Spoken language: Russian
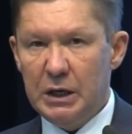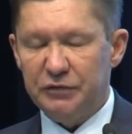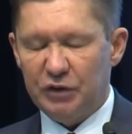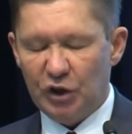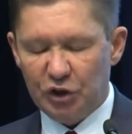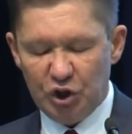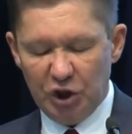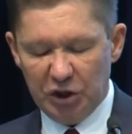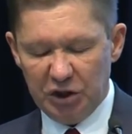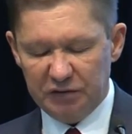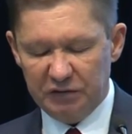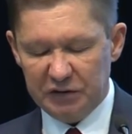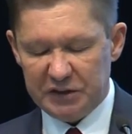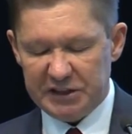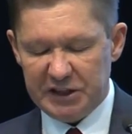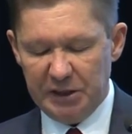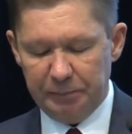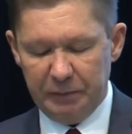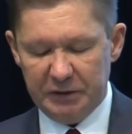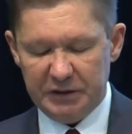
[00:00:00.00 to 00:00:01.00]
В течение
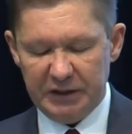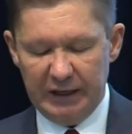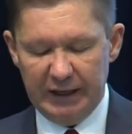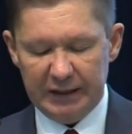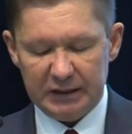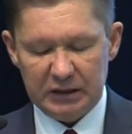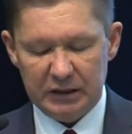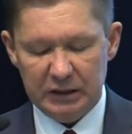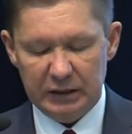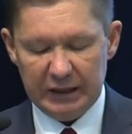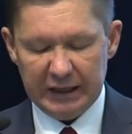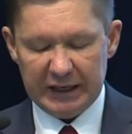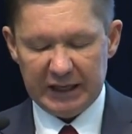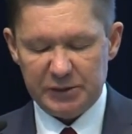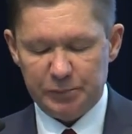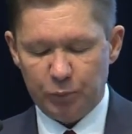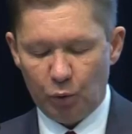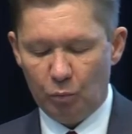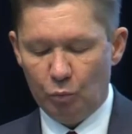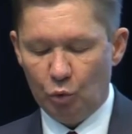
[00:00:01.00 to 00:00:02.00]
25 лет
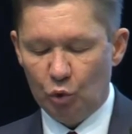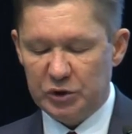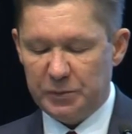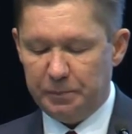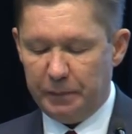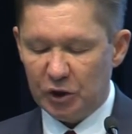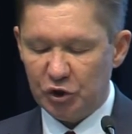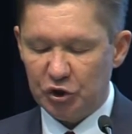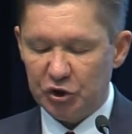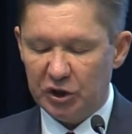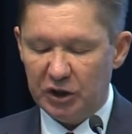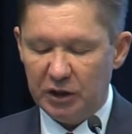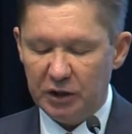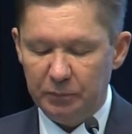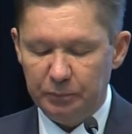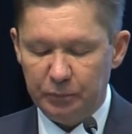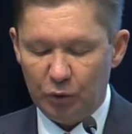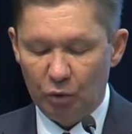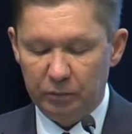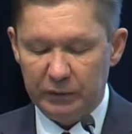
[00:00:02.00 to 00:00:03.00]
«Газпром»
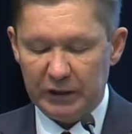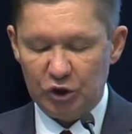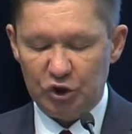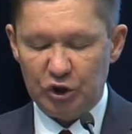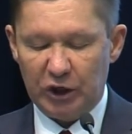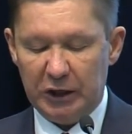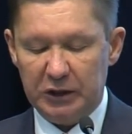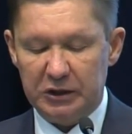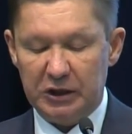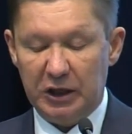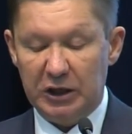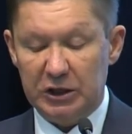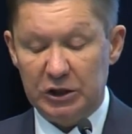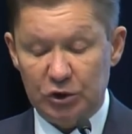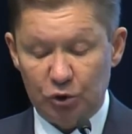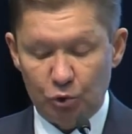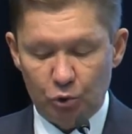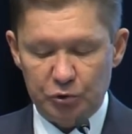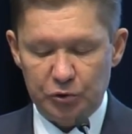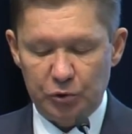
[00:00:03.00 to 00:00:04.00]
успешно приумножает
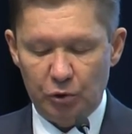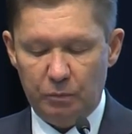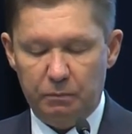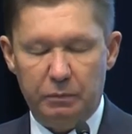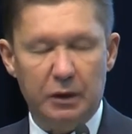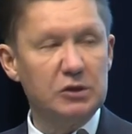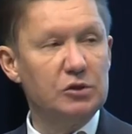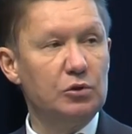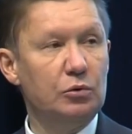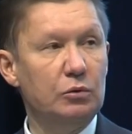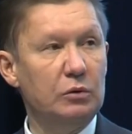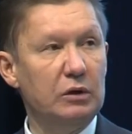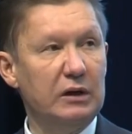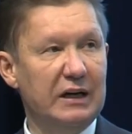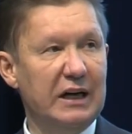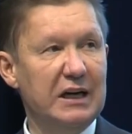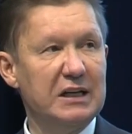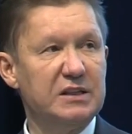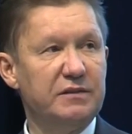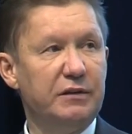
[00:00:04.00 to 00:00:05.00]
ресурсную базу
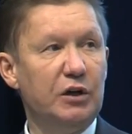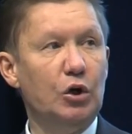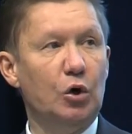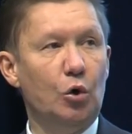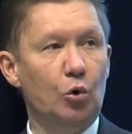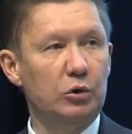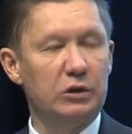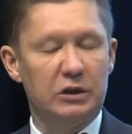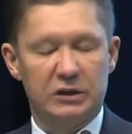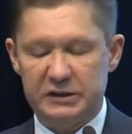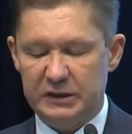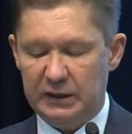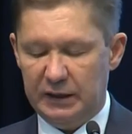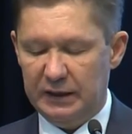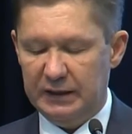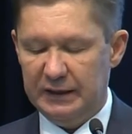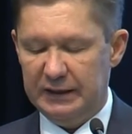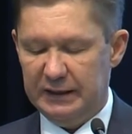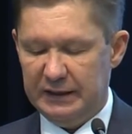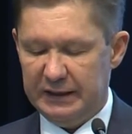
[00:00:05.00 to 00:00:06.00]
газовой
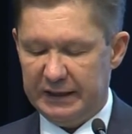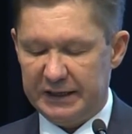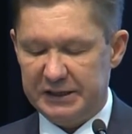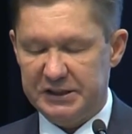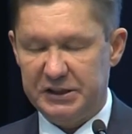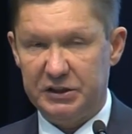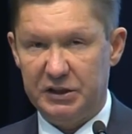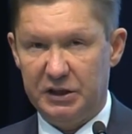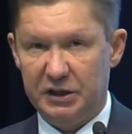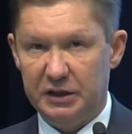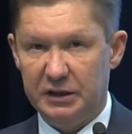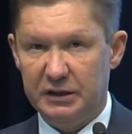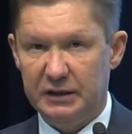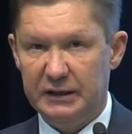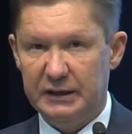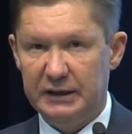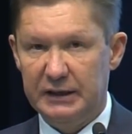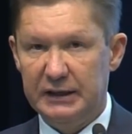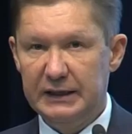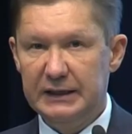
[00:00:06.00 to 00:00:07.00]
отрасли России.
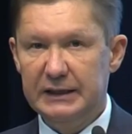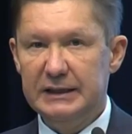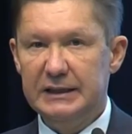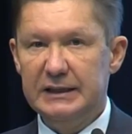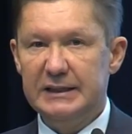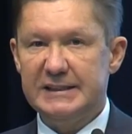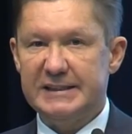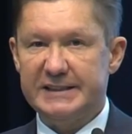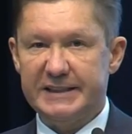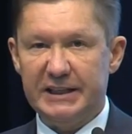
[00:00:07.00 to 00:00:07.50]
С